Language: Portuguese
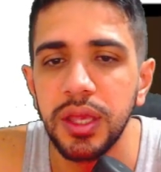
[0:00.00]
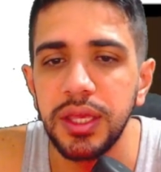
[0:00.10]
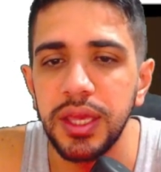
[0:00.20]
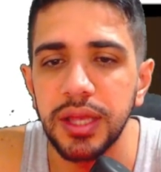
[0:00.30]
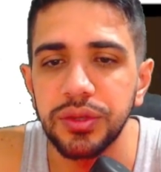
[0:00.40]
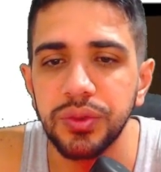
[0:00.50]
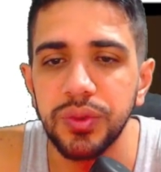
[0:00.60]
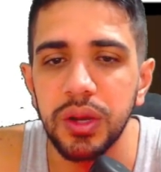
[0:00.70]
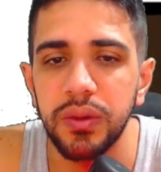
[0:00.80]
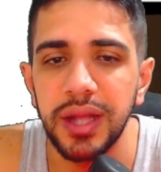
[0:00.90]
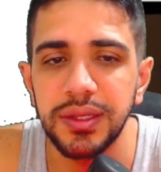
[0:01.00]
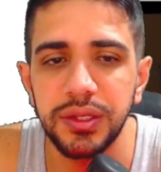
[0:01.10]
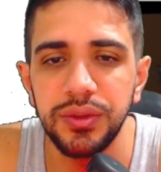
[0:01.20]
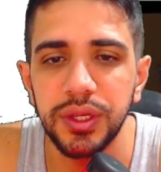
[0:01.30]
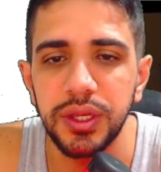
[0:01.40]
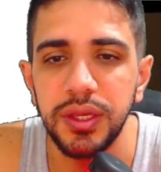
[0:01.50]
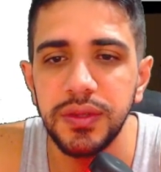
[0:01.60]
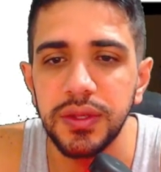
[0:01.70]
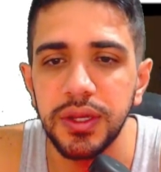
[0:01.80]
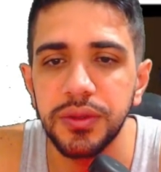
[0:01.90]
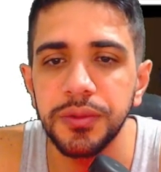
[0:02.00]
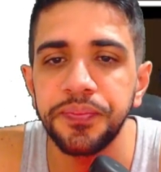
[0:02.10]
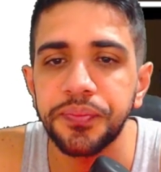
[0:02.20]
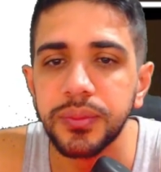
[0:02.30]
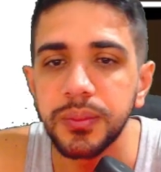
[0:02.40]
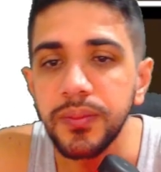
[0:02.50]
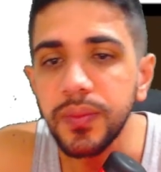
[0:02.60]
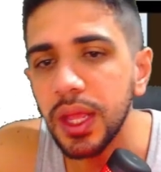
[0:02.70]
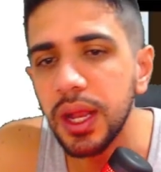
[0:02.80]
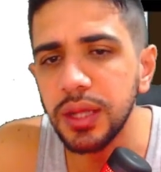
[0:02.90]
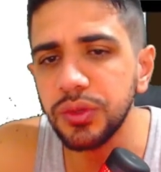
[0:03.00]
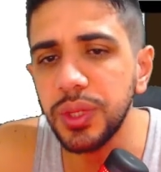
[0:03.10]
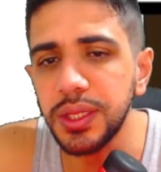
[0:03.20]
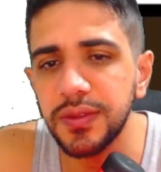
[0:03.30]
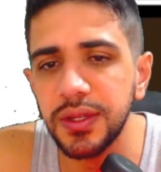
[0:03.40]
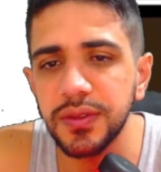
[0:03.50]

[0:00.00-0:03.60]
que é a sua quarta skill aqui, certo? A sua terceira